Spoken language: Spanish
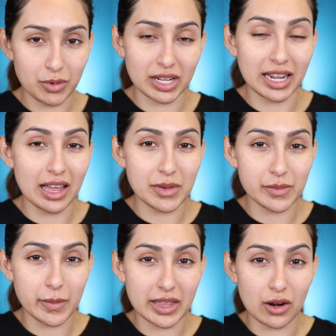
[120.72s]
porque nada más
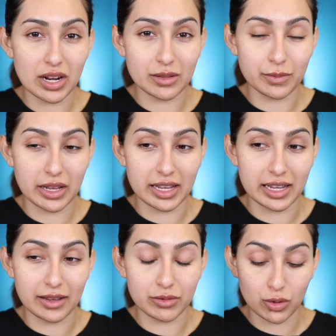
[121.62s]
me mandaron las
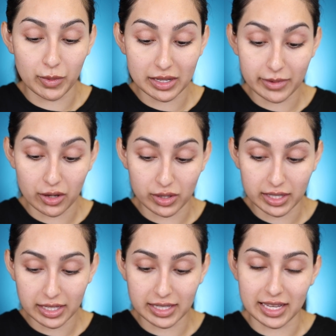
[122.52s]
eh, sombras
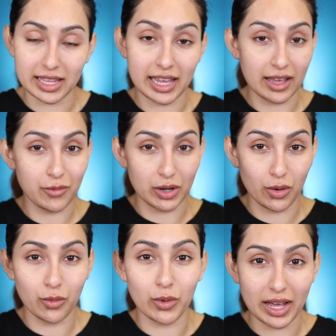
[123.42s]
brillositas y es que dije, bueno,
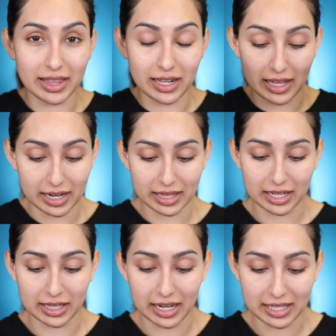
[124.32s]
voy a tener que
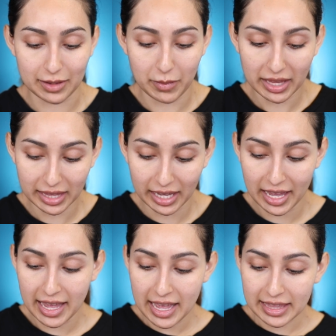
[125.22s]
tratarlas de mate.
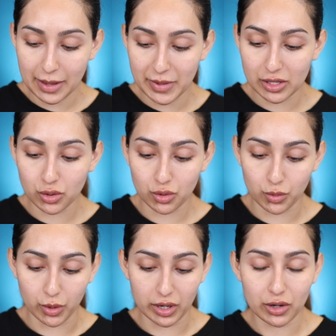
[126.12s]
También su
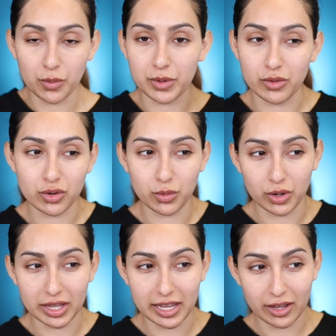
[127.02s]
rubor, compré un
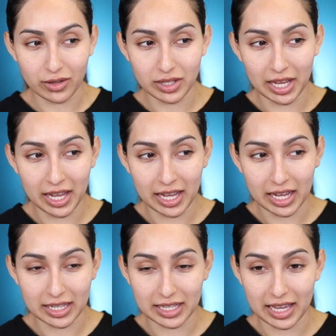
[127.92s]
rubor de ellos.
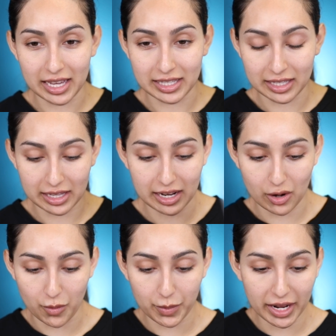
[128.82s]
Así que este es el que
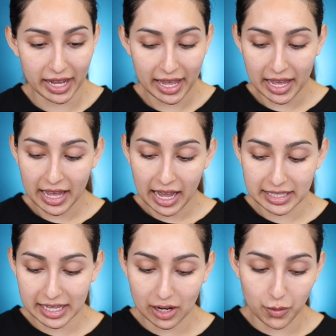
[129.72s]
compré.
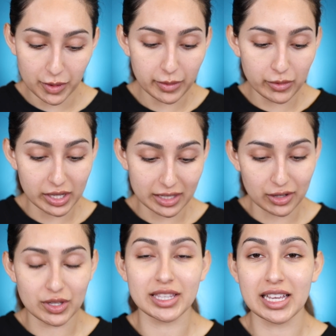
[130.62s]
Así que compré muchas
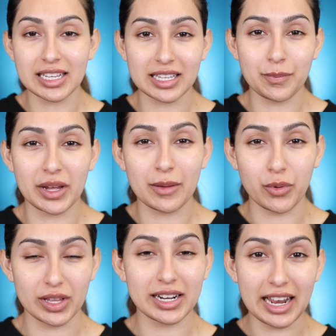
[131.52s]
cositas así para
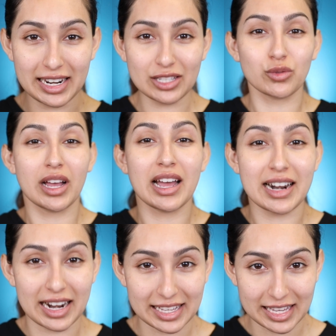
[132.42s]
poder darles una
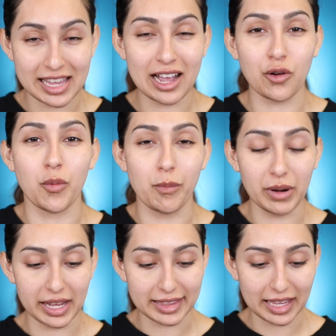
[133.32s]
reseña
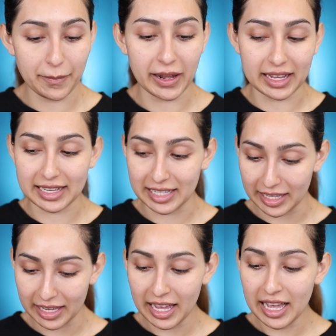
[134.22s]
completa para que
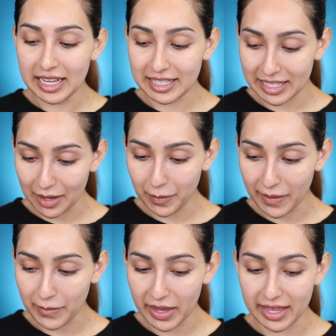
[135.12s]
así
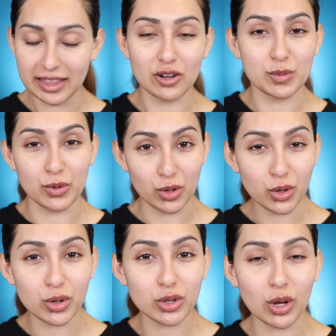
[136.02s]
sepan bien de los
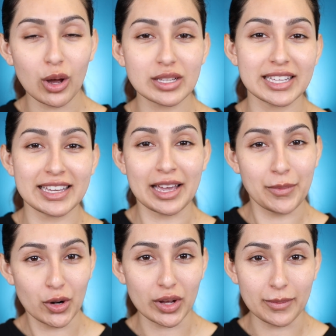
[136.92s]
productos y que
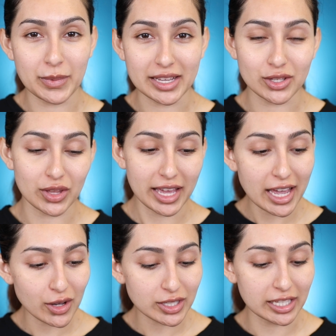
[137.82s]
lo que pienso de
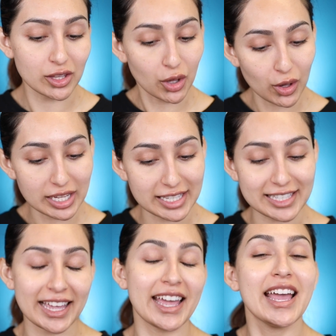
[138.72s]
ellos y todo. Así
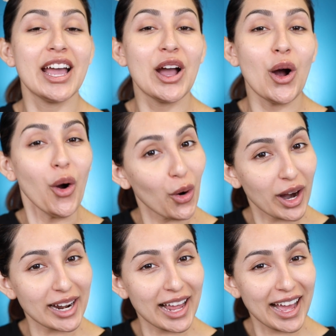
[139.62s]
es que
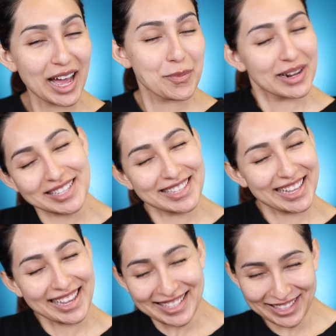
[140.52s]
ojalá aprecien
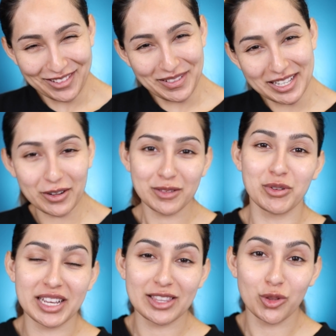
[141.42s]
esto, mis amores,
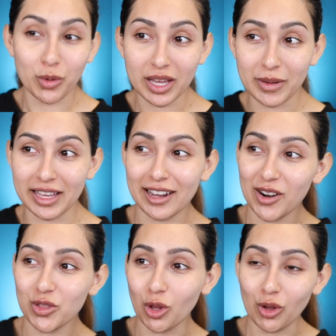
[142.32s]
porque tuve que
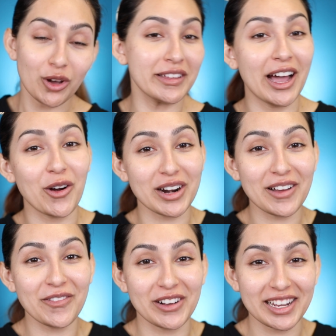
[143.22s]
manejar toda una
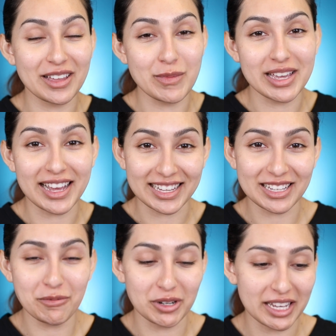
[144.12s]
hora fuera de mi
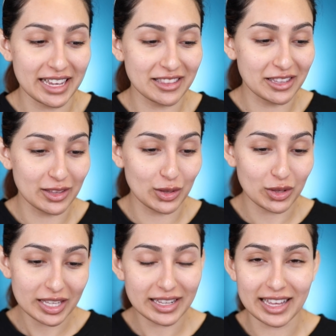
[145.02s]
casa porque
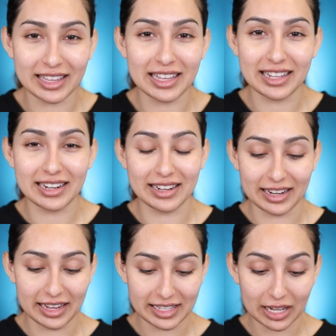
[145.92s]
no tenían
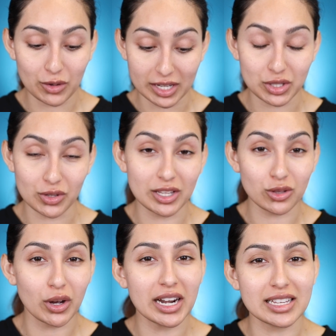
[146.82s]
en esa colección en
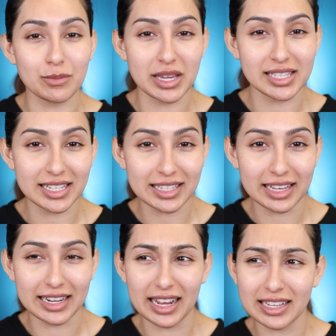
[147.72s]
todas las Macy's.
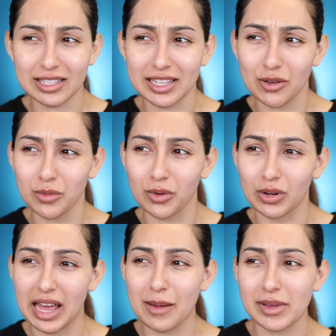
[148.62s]
Era así como
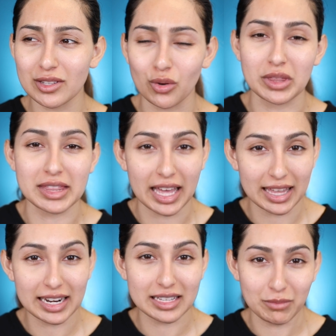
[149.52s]
nada más
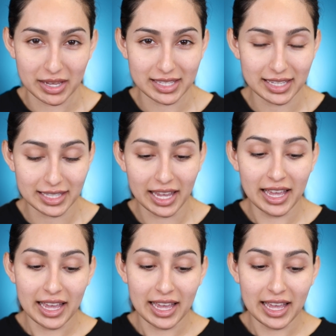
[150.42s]
contadas las Macy's.